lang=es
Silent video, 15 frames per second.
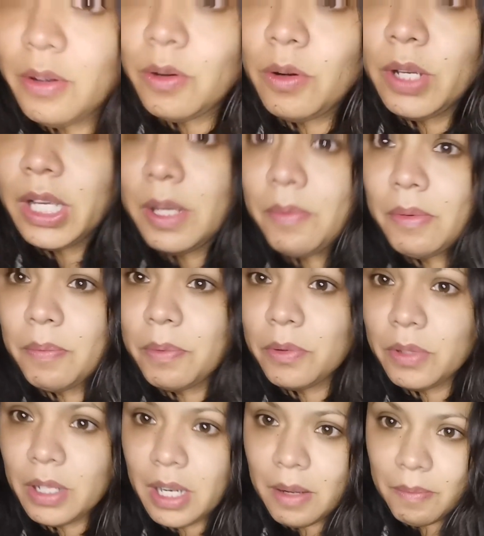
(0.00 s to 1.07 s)
hoy que me
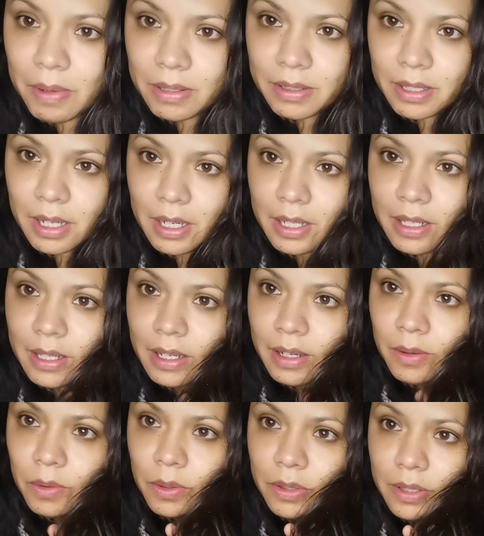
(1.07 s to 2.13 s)
puse la
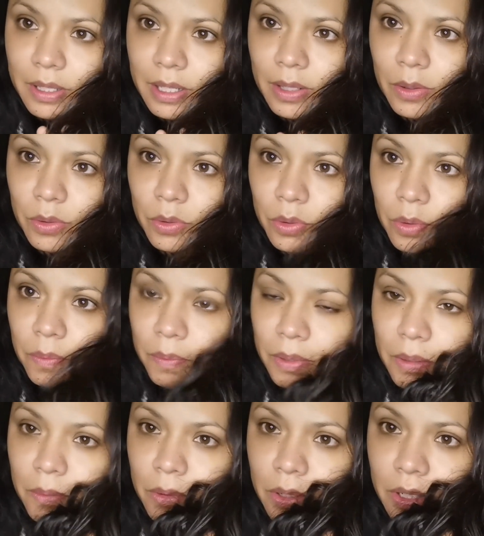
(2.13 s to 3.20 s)
mascarilla, hoy sí quedó
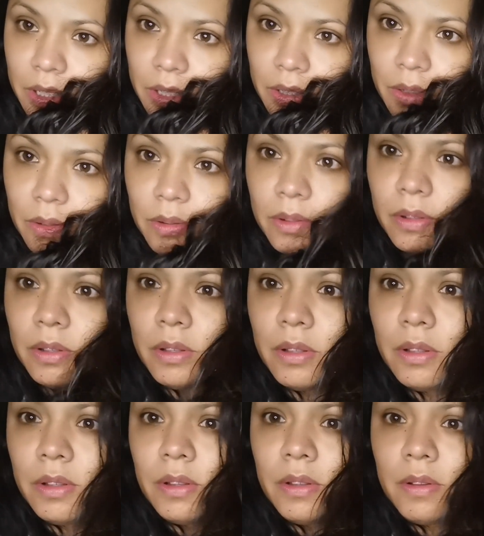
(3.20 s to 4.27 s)
súper bonito.
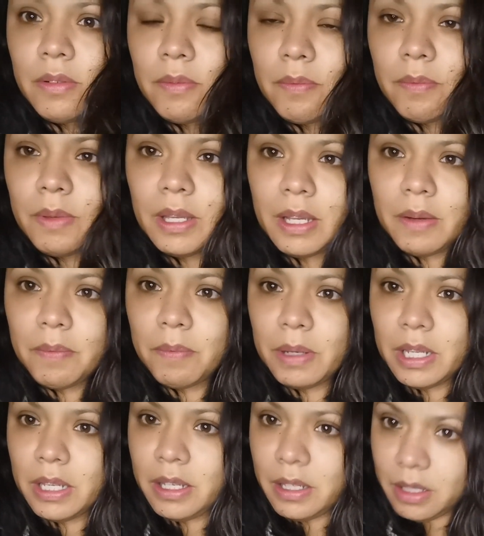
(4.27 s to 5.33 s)
Vean,
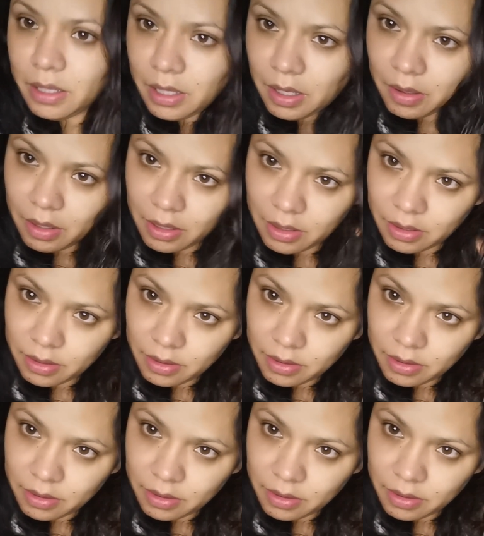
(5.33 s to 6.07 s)
brilla.